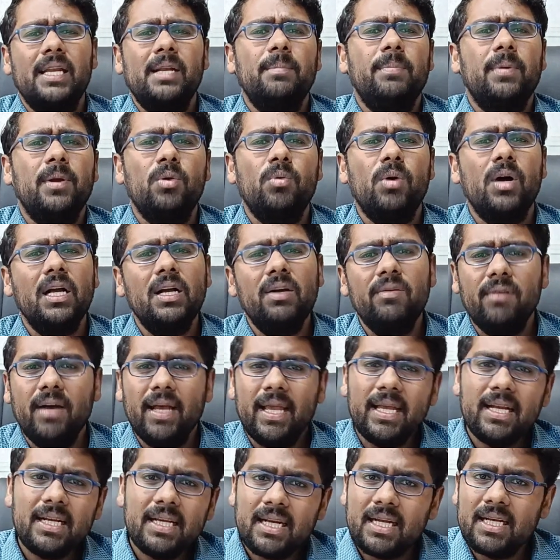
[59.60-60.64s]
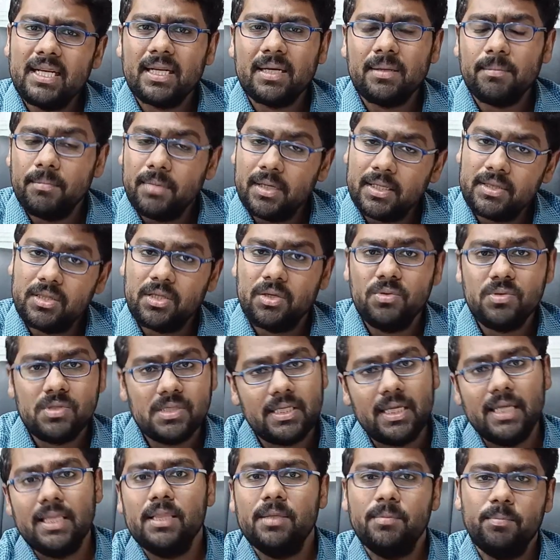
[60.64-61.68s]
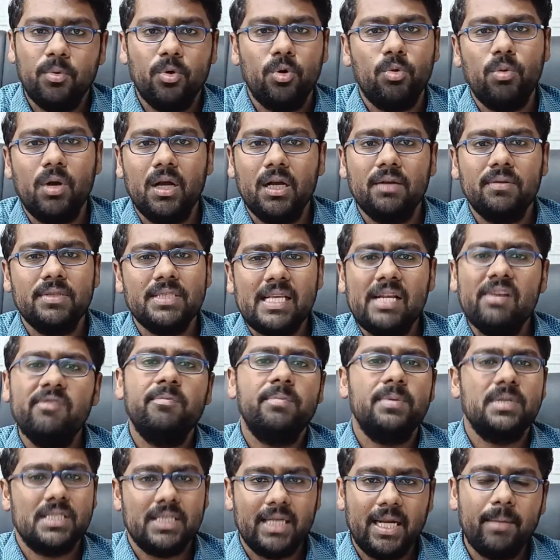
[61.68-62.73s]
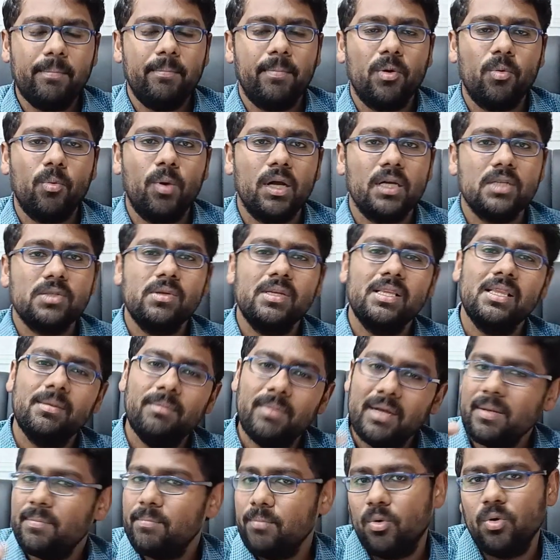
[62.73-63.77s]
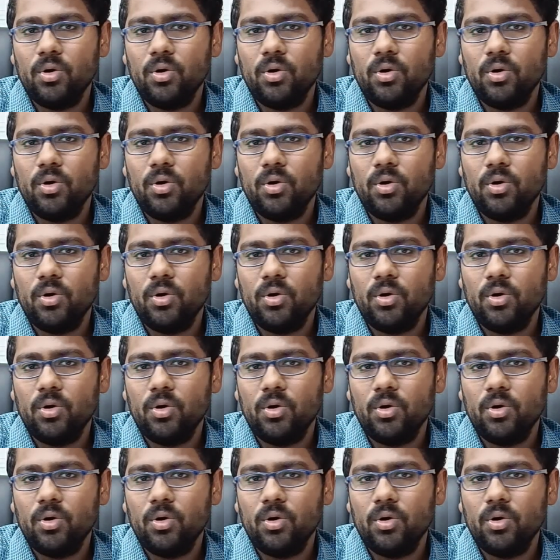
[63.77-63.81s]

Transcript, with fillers: என்ன பண்ணுவாங்க வயகரங்கிற மாத்திரையும் சேர்த்து போடுவாங்க செல்ஃப் ப்ரிஸ்கிரைப் பண்ணுவாங்க ஸோ இந்த மாதிரி